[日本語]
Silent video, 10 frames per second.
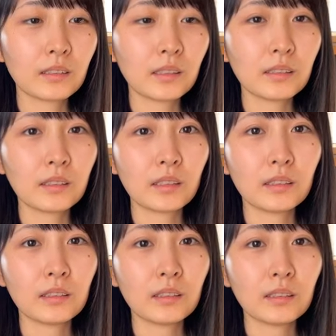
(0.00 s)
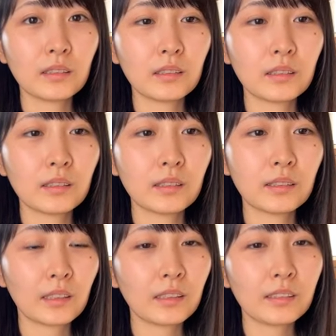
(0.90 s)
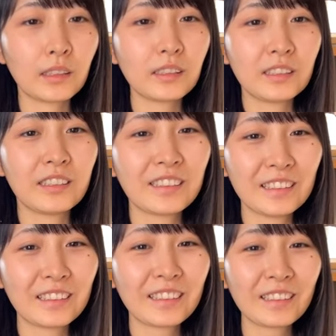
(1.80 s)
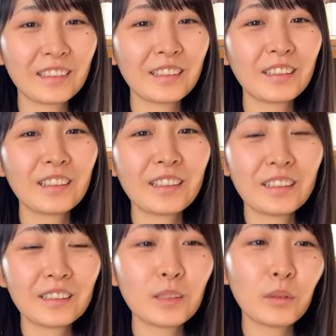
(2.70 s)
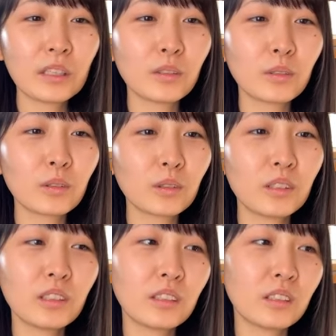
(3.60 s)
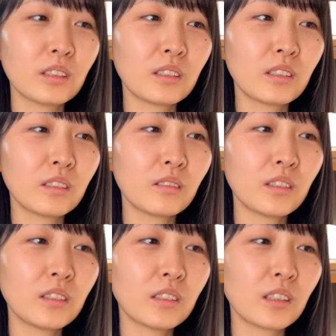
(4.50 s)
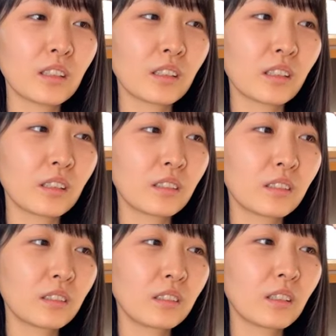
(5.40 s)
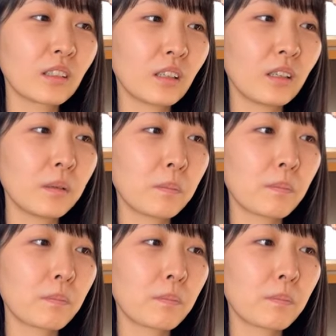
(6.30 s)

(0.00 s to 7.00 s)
ぜひぜひぜひぜひでもあゆ本当にウルシアさんなんか